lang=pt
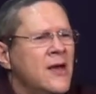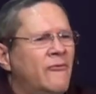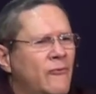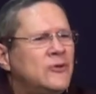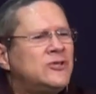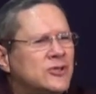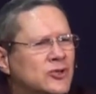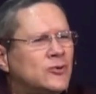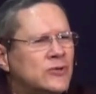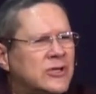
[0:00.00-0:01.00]
Foi
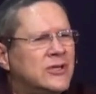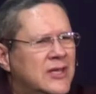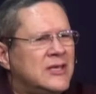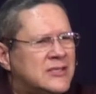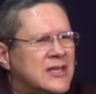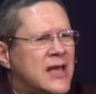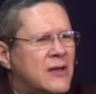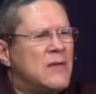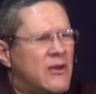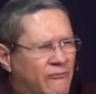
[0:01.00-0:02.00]
Jesus que disse, diga
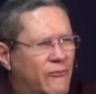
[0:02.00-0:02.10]
comigo,